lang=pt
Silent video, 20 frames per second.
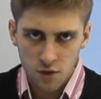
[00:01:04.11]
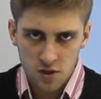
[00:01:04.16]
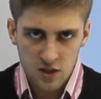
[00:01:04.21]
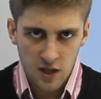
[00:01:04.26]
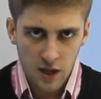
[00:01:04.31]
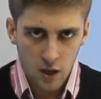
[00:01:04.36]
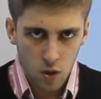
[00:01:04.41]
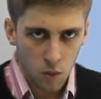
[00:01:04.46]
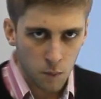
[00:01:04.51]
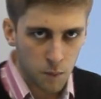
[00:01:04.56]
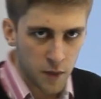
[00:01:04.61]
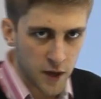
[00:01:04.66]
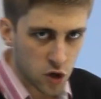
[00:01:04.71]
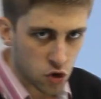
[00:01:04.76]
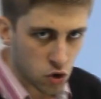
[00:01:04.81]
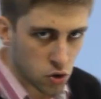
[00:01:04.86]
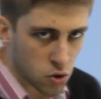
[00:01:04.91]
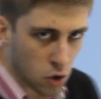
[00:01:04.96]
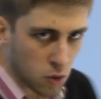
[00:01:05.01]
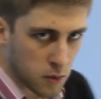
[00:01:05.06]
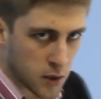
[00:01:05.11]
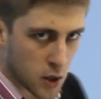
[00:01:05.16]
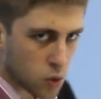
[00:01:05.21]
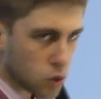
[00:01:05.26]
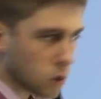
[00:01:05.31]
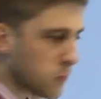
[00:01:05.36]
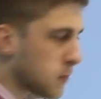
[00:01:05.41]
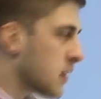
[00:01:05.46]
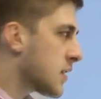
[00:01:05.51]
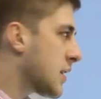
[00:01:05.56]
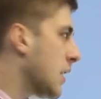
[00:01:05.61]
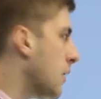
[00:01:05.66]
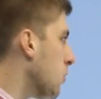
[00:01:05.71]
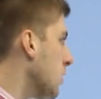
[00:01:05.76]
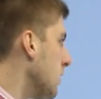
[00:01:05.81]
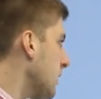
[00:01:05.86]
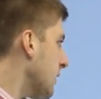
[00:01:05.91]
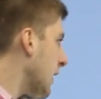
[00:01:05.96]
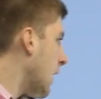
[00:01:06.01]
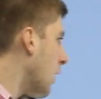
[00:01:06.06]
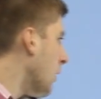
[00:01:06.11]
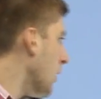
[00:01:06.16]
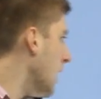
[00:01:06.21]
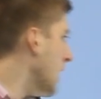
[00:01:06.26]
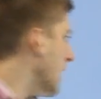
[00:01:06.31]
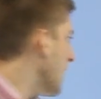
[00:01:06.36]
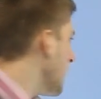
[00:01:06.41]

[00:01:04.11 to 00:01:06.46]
você acompanha junto comigo no Plantão Policial,